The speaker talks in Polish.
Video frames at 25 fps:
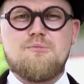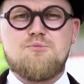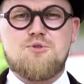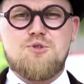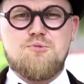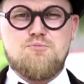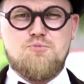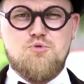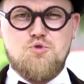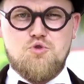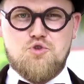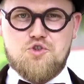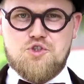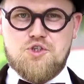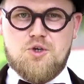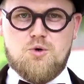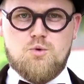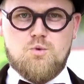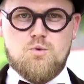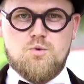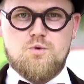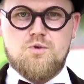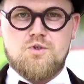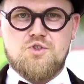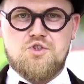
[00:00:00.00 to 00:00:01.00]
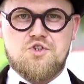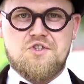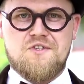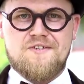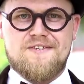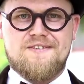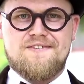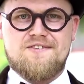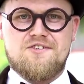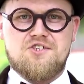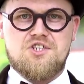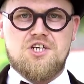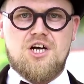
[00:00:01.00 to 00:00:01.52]
przypuszczał, że
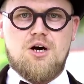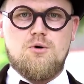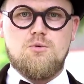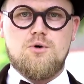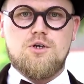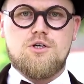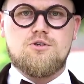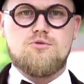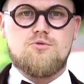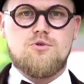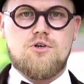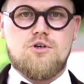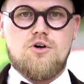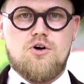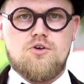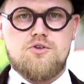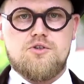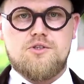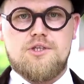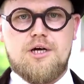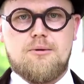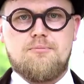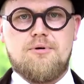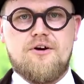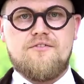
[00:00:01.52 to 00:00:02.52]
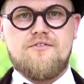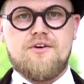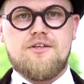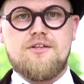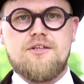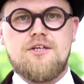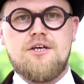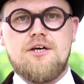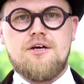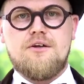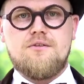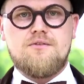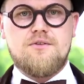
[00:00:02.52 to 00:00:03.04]
strzały, które odda pewien
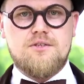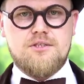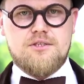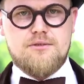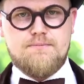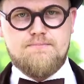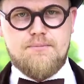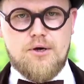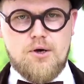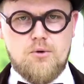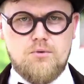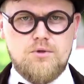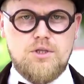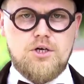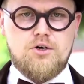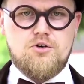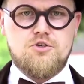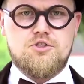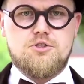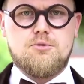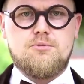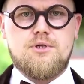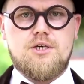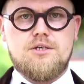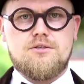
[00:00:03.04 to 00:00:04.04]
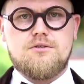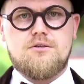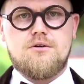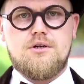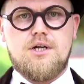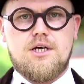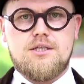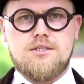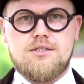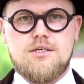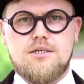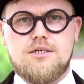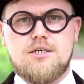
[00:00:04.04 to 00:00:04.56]
niespełna
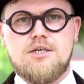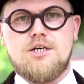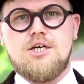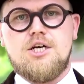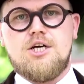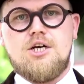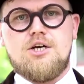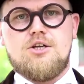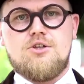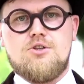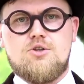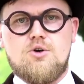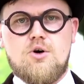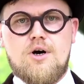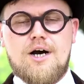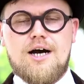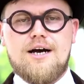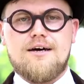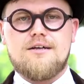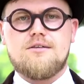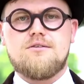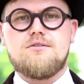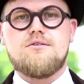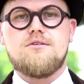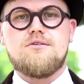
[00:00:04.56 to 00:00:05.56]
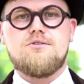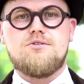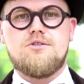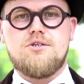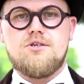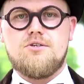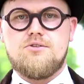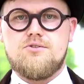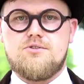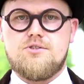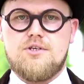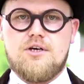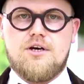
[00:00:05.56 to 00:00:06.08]
osiemnastolatek do
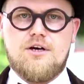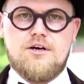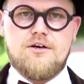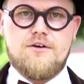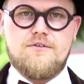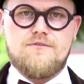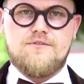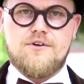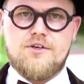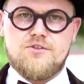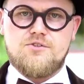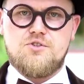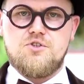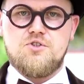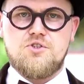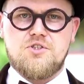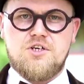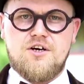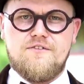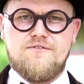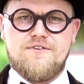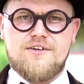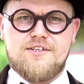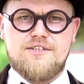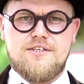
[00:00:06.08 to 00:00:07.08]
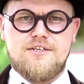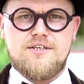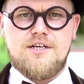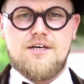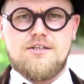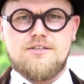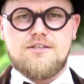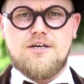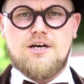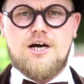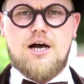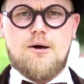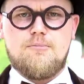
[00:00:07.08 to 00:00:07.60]
arcyksięcia Franciszka
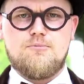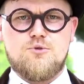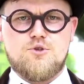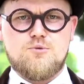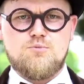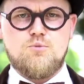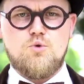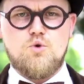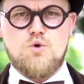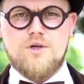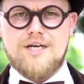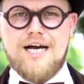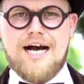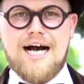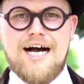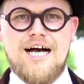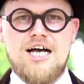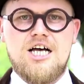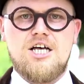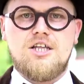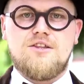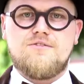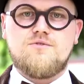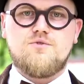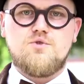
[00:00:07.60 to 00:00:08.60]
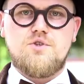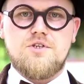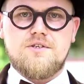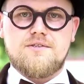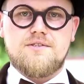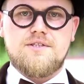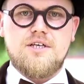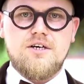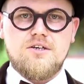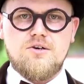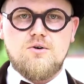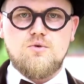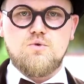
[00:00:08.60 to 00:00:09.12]
Ferdynanda Habsburga
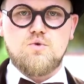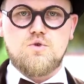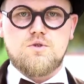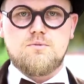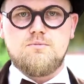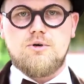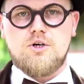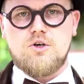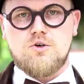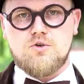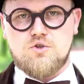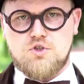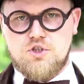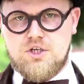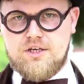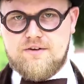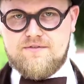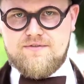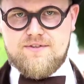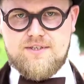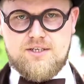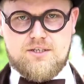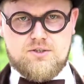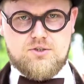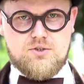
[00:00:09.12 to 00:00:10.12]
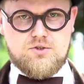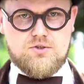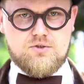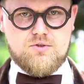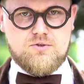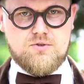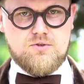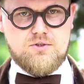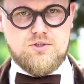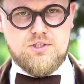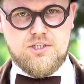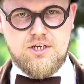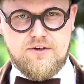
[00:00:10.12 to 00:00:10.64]
28 czerwca
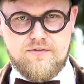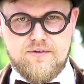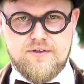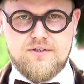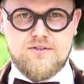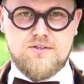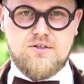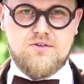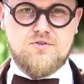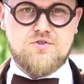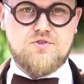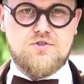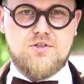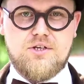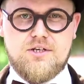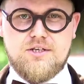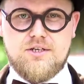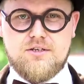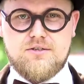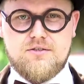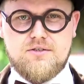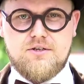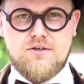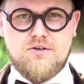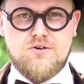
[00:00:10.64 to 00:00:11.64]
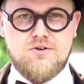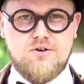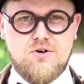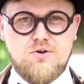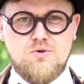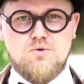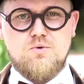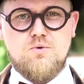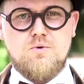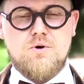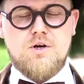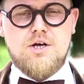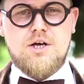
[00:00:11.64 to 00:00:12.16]
1914
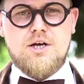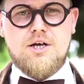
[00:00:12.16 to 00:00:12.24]
roku